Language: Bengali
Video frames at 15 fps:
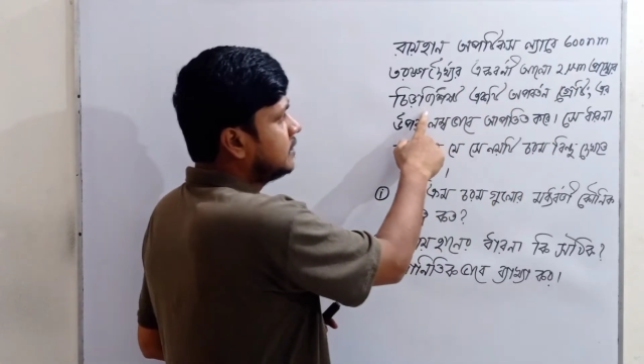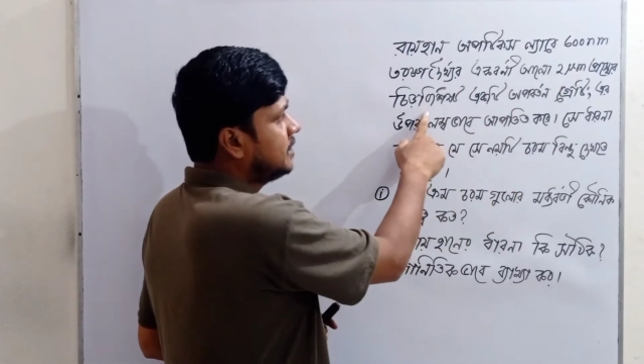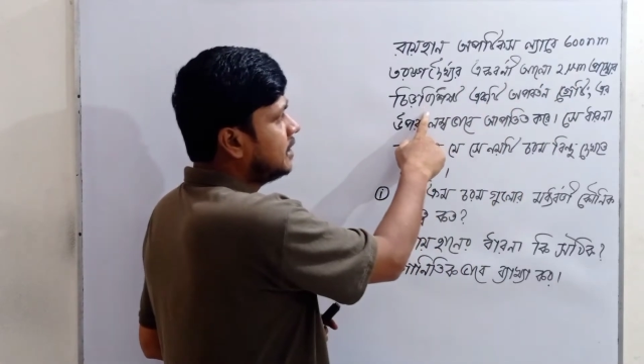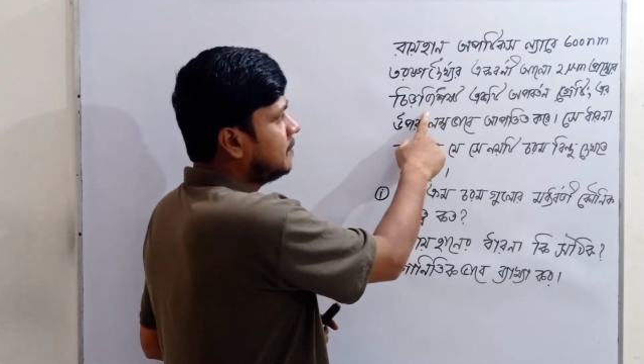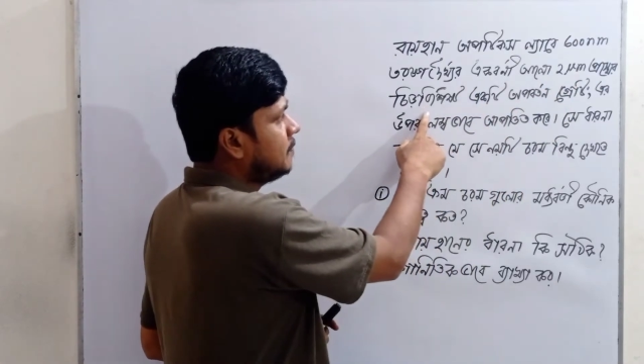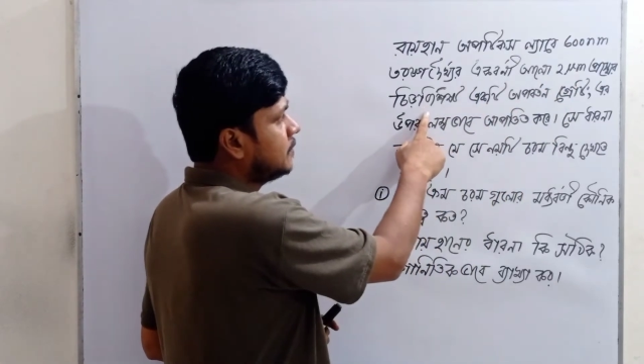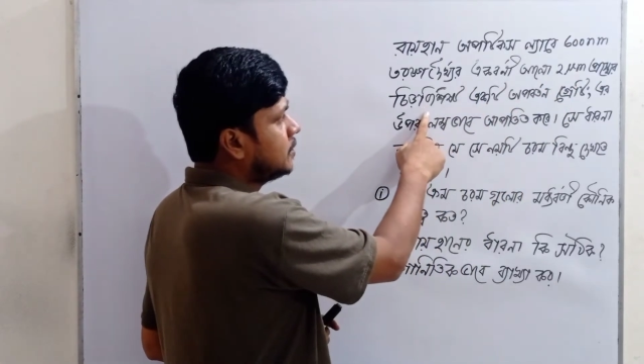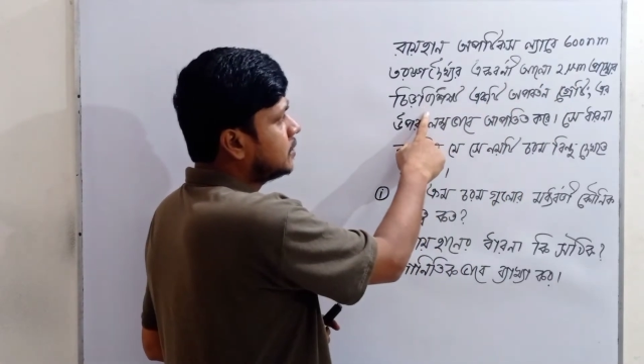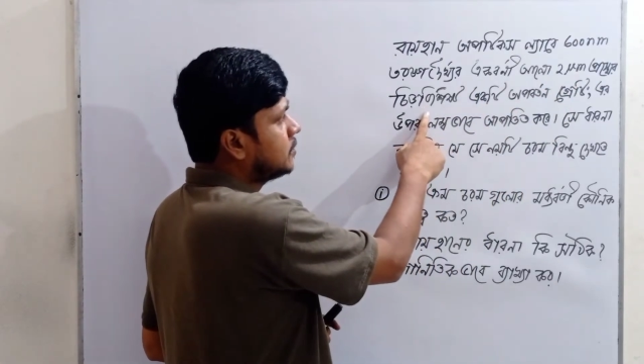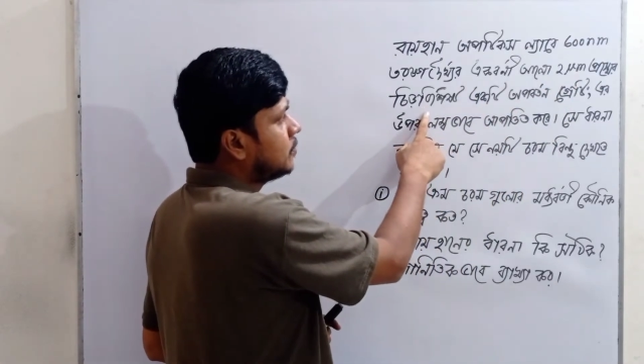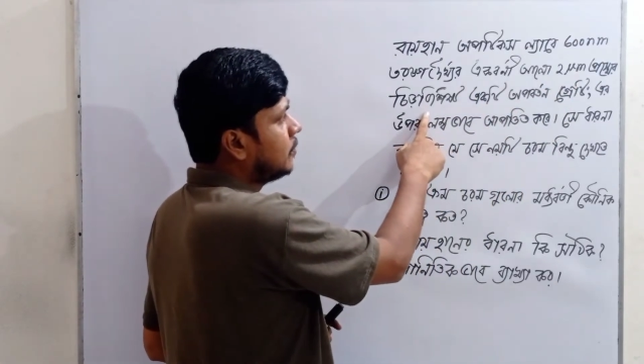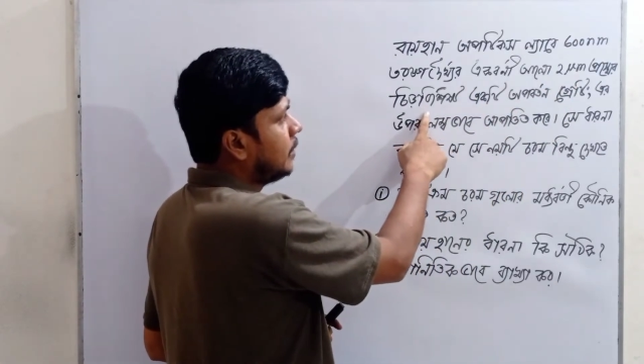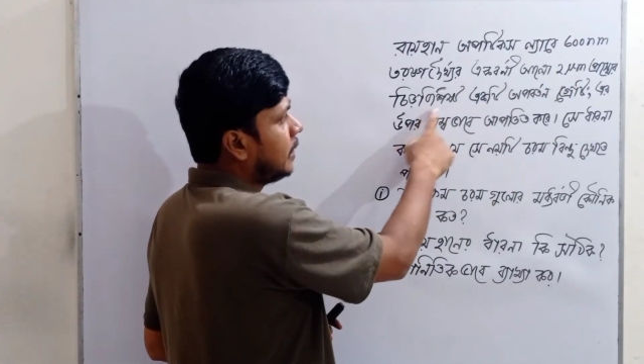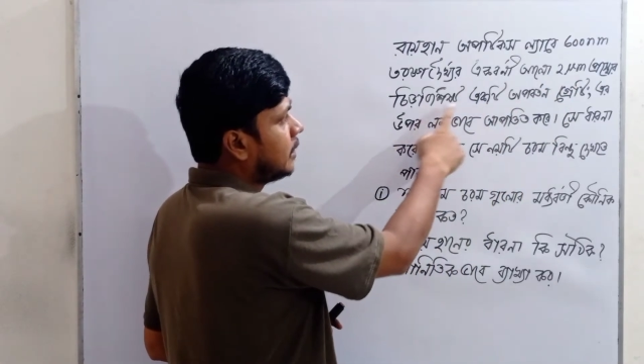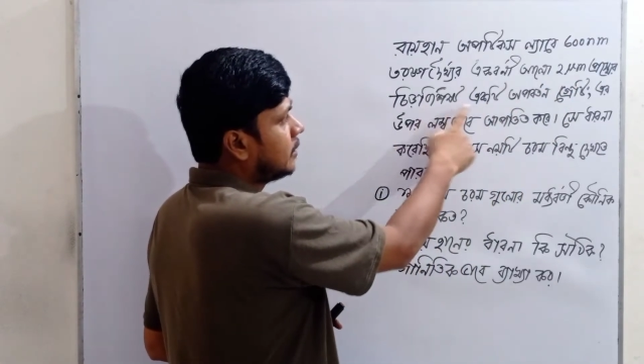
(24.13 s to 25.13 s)
চির বিশিষ্ট
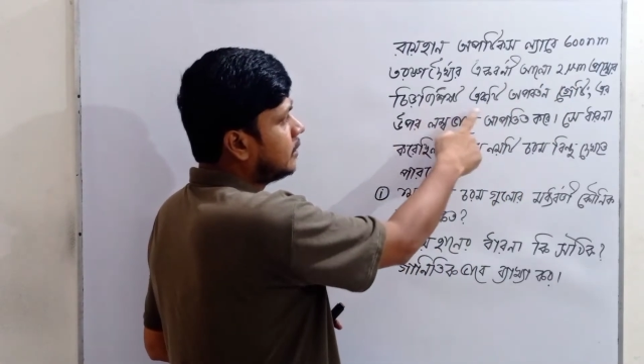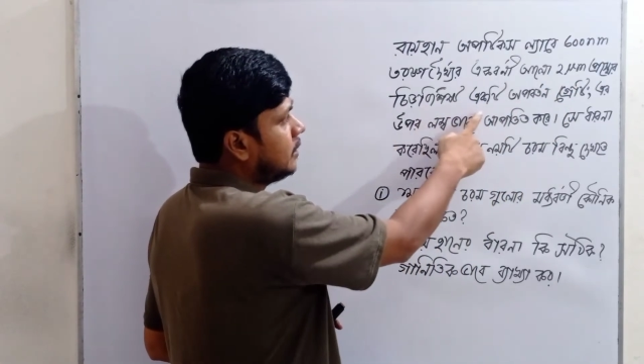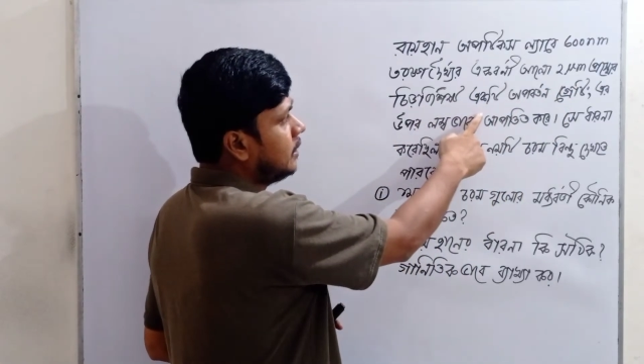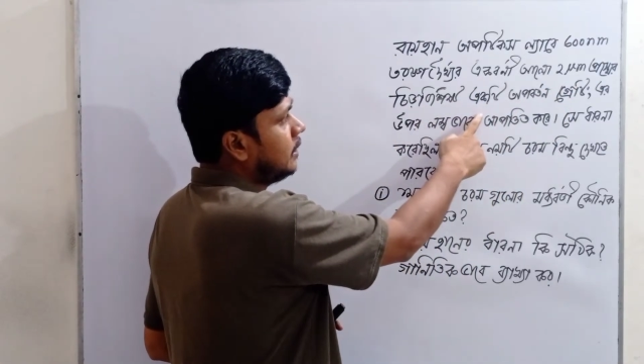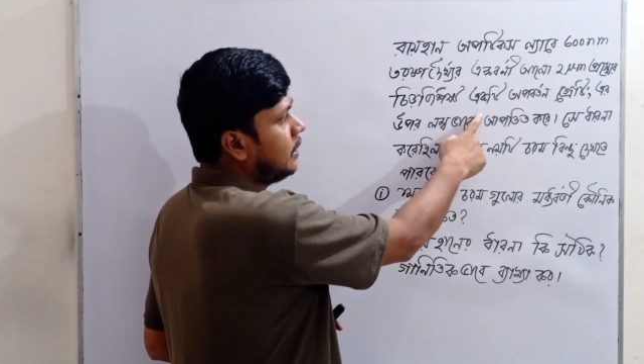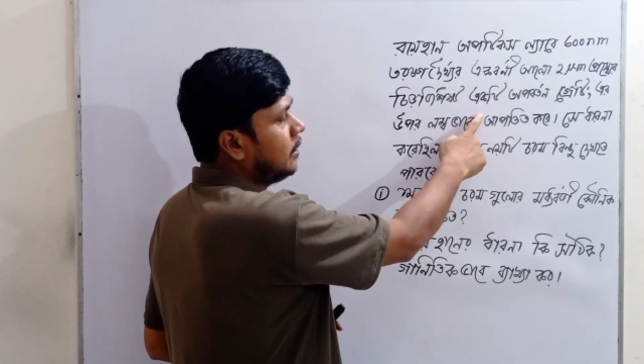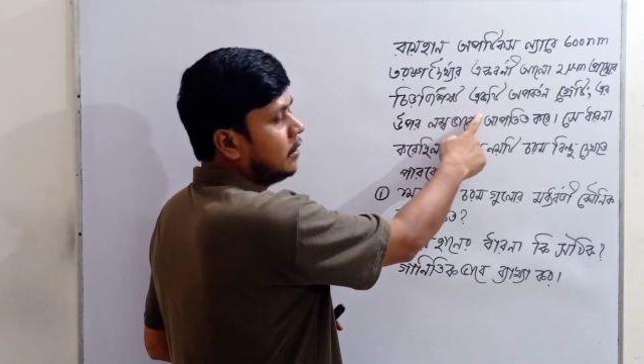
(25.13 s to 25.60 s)
একটি